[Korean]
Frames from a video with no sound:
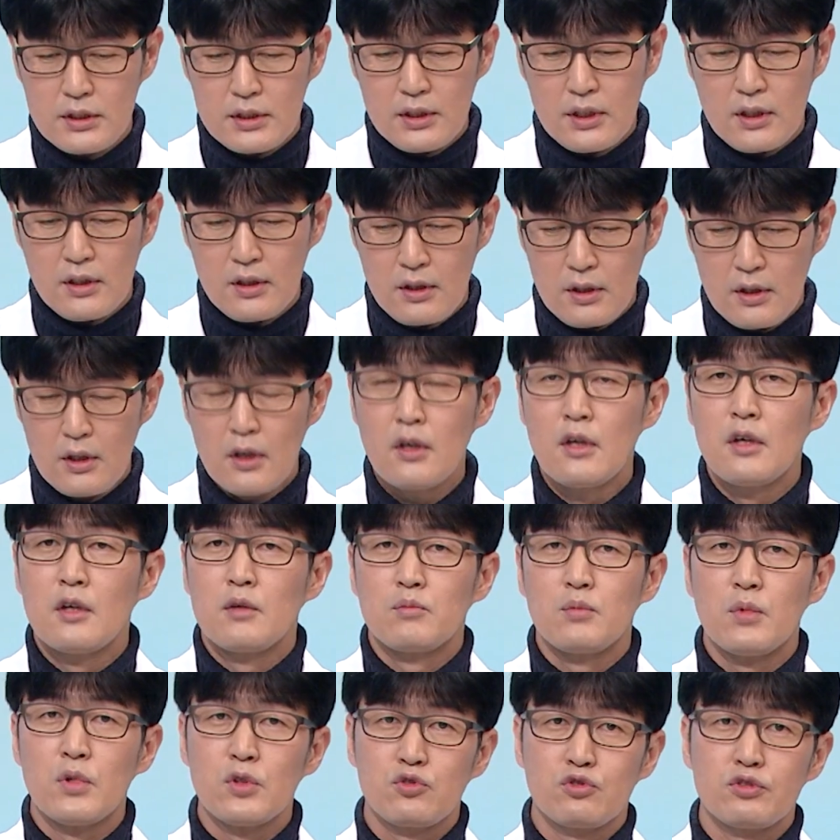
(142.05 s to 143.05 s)
이제
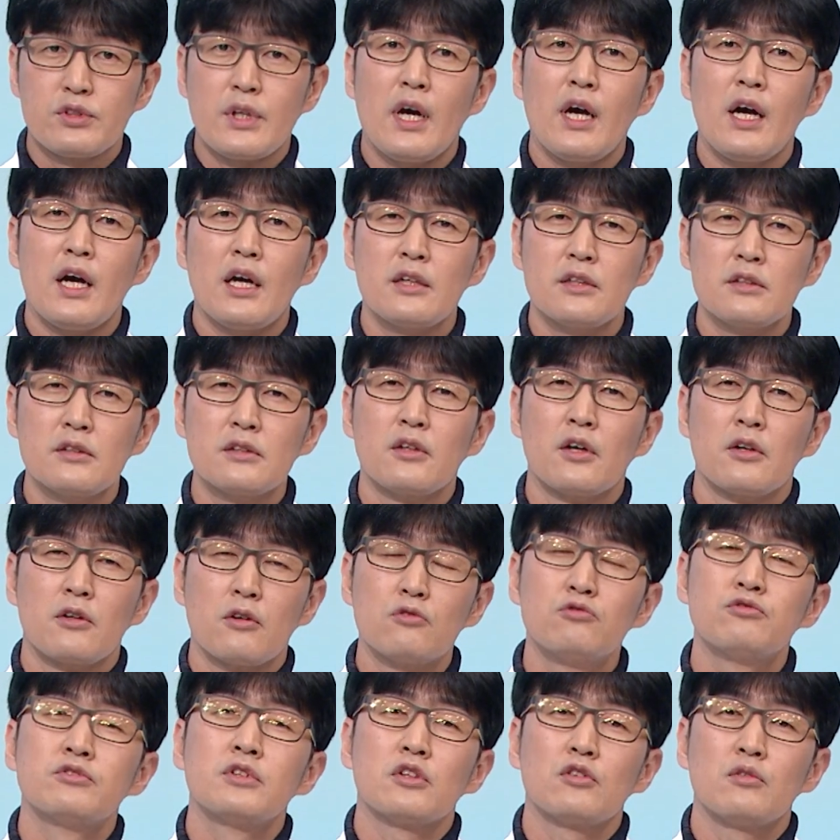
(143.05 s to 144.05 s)
뭐 주사를 여러
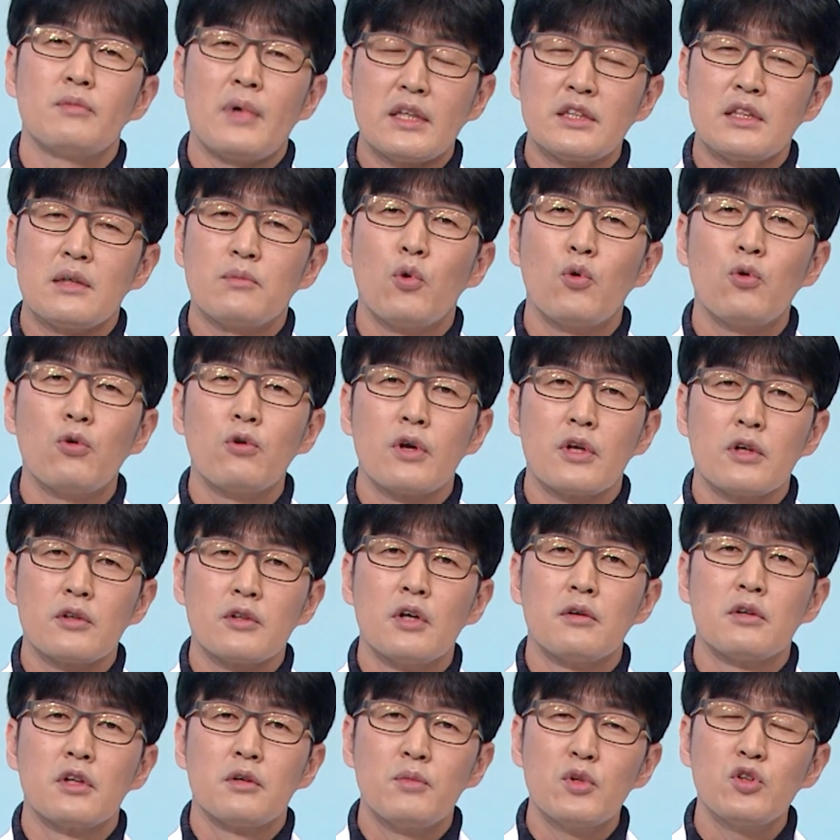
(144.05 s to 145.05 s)
군데도 맞아보고
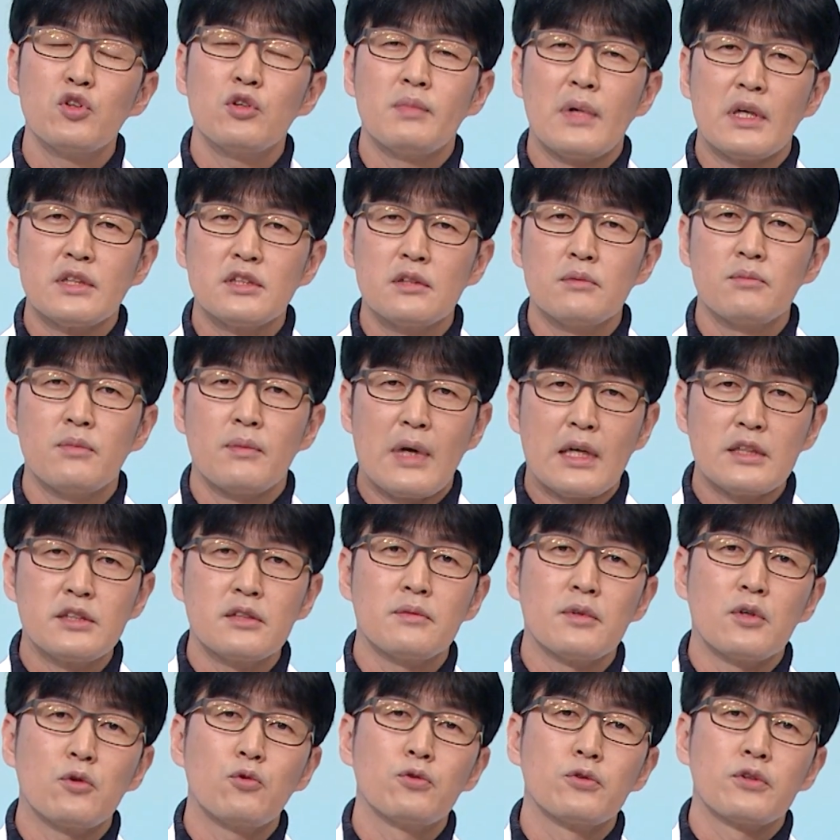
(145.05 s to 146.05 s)
여러 번도 맞아
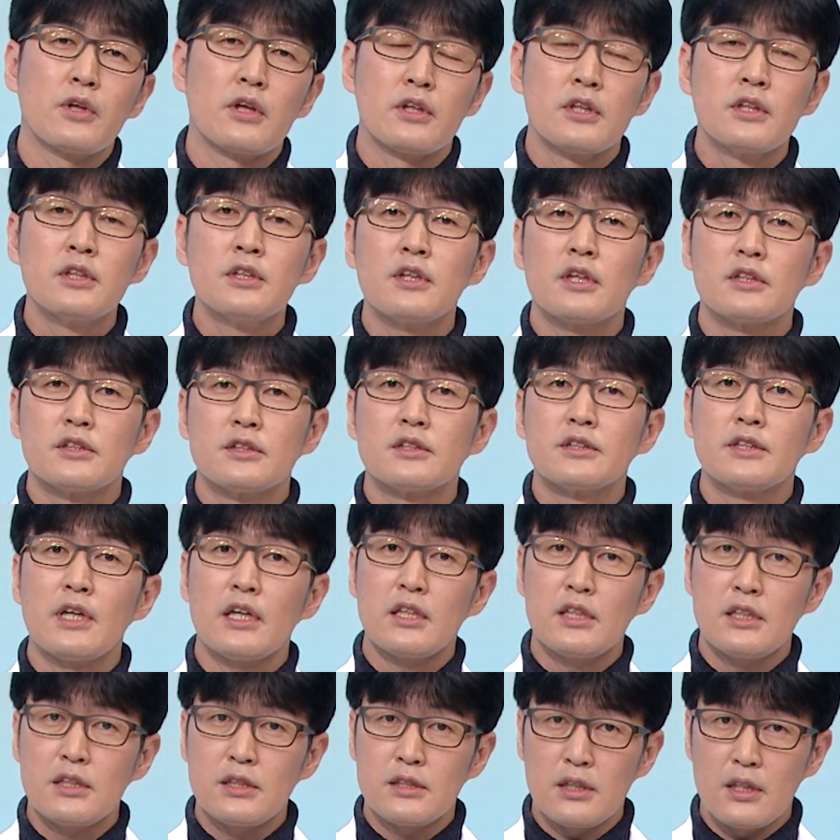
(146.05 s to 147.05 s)
맞아보고 했는데
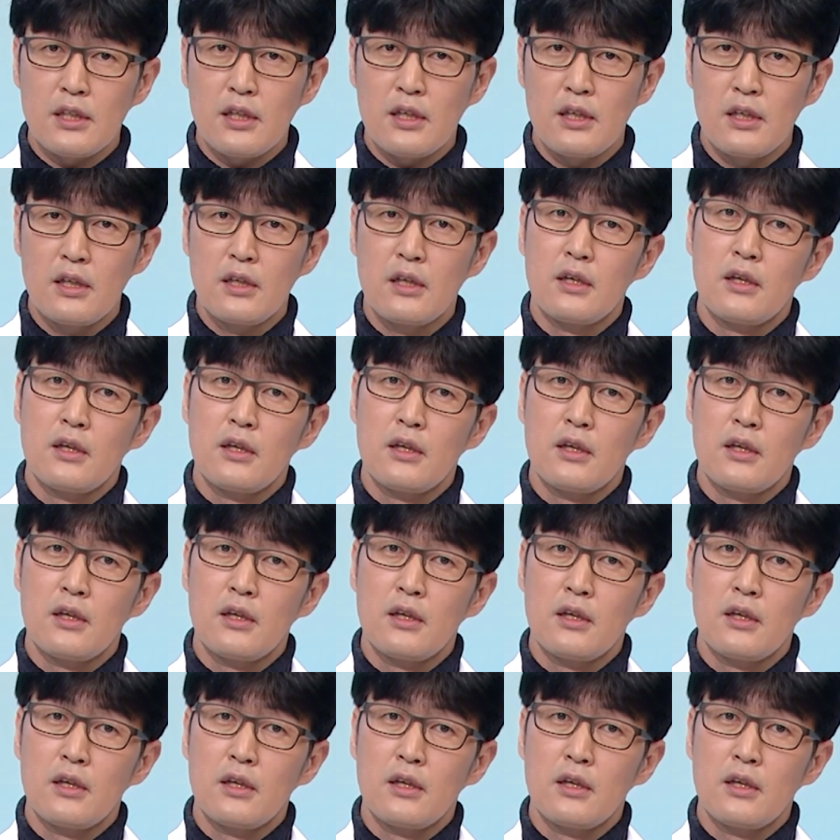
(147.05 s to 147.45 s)
증상이 이제